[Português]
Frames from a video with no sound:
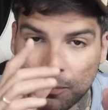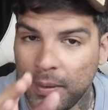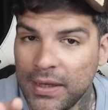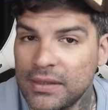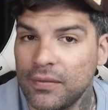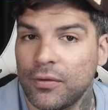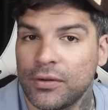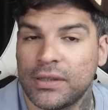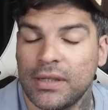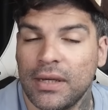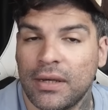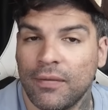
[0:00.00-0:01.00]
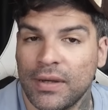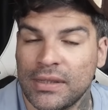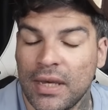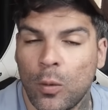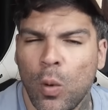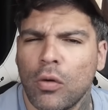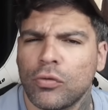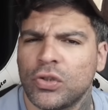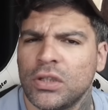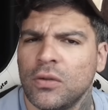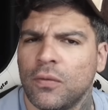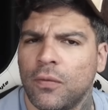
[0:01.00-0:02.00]
pense você que vai ser
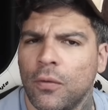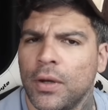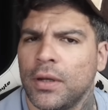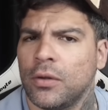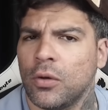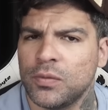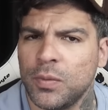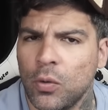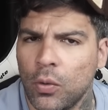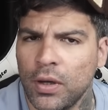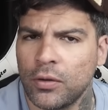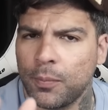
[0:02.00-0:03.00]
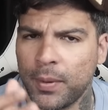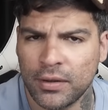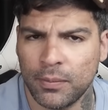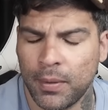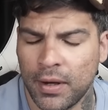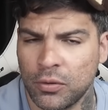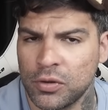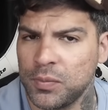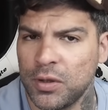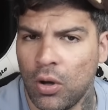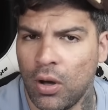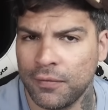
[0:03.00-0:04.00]
igualzinho foi 2008 para
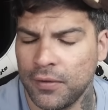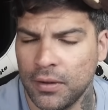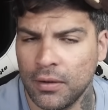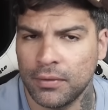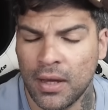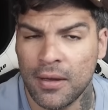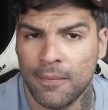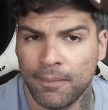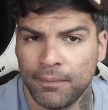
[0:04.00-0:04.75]
2009, não, tá?